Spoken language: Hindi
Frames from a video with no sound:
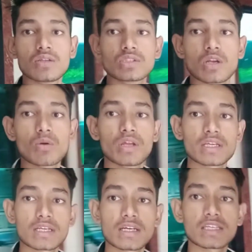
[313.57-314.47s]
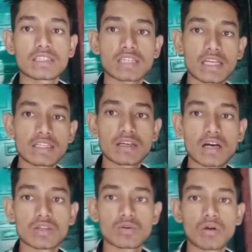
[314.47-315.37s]
चलो एक एक करके सारी
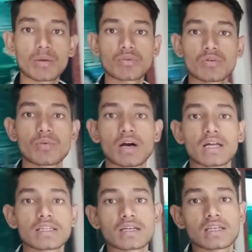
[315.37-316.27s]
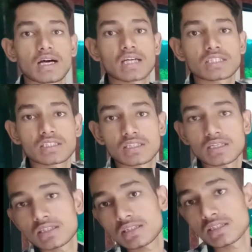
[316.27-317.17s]
दिखाता हूँ आपको वहाँ तक लास्ट
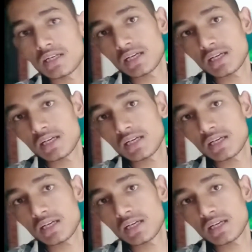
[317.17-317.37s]
तक